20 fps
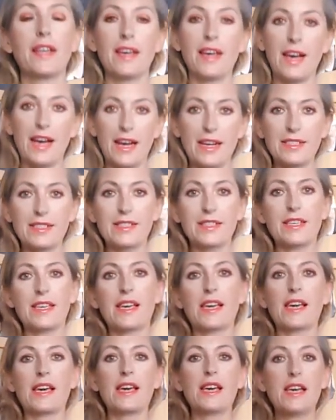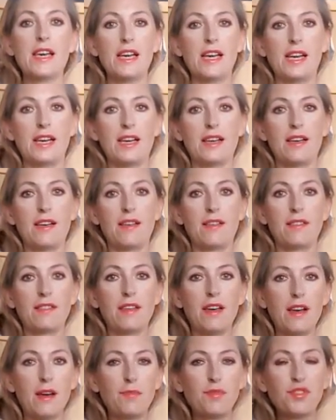kreacje e,
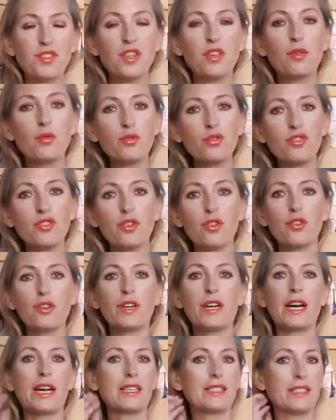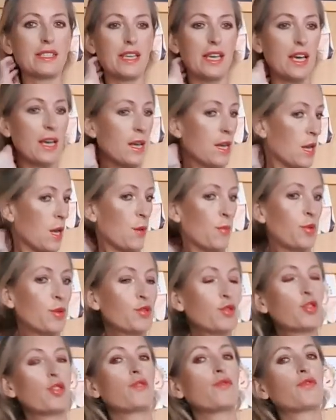na przeróżne okazje,
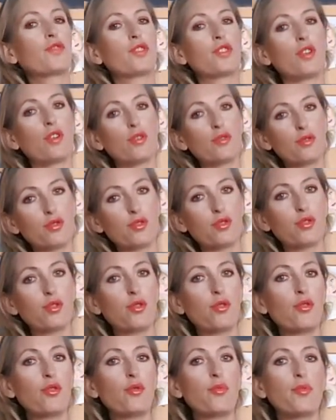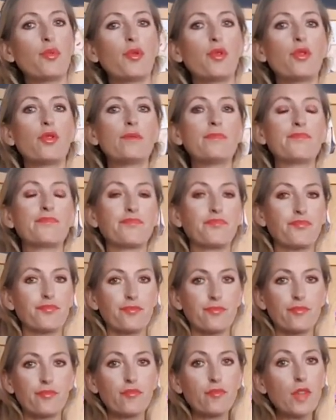począwszy od ślubu,
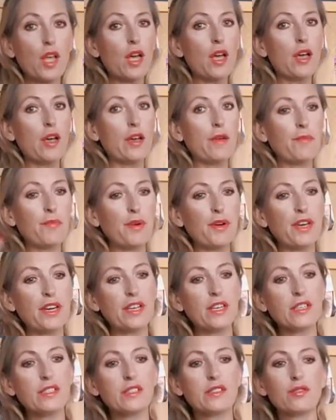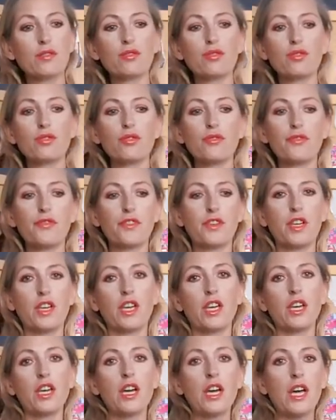po jakiejś
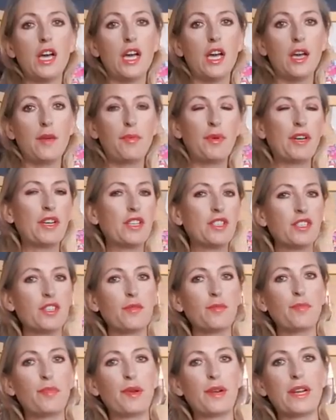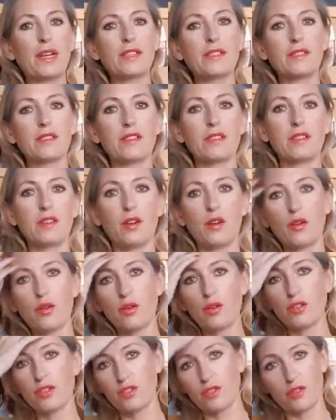studniówki, po jakieś imprezy
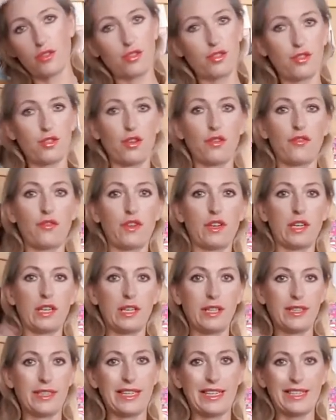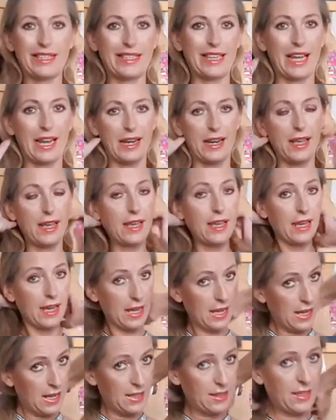okolicznościowe i tak dalej.
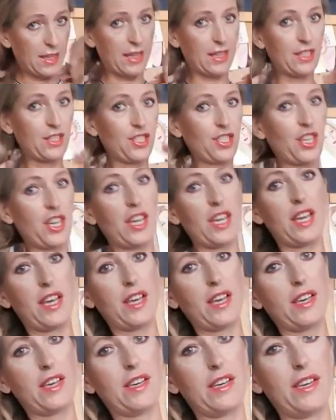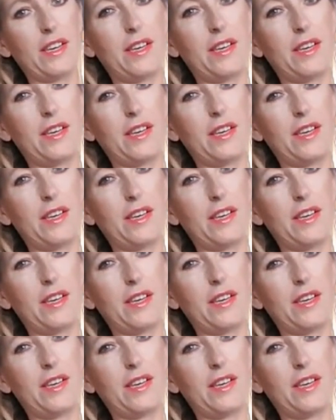Także